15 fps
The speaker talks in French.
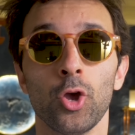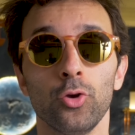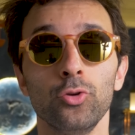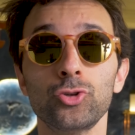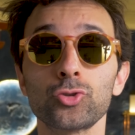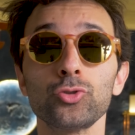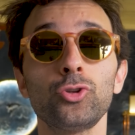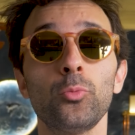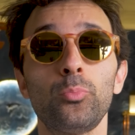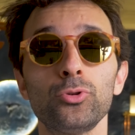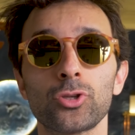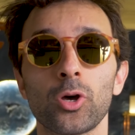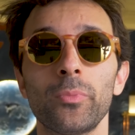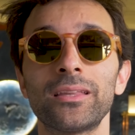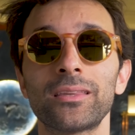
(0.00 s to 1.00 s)
une chouille de
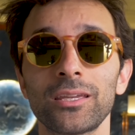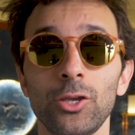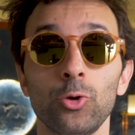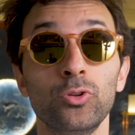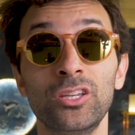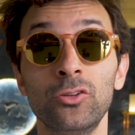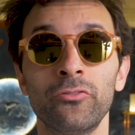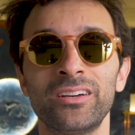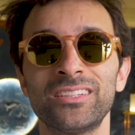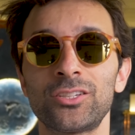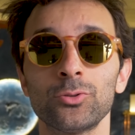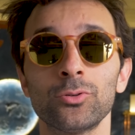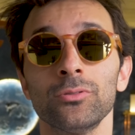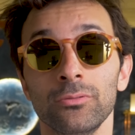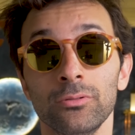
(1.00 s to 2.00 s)
plus en batterie une
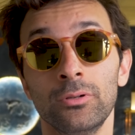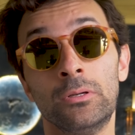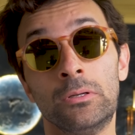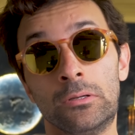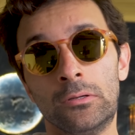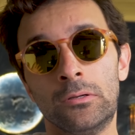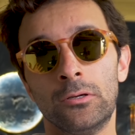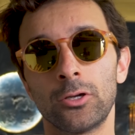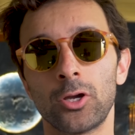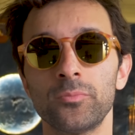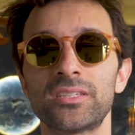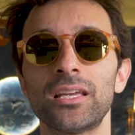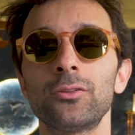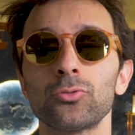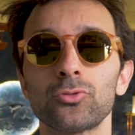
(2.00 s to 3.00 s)
innovation
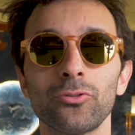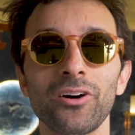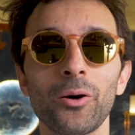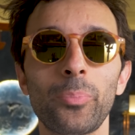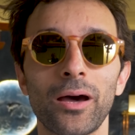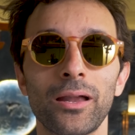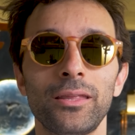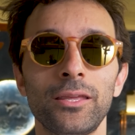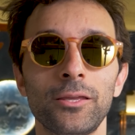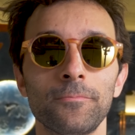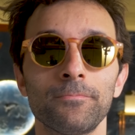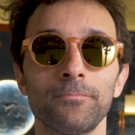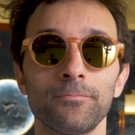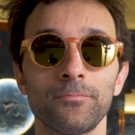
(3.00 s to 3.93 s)
comme celle dont on va parler.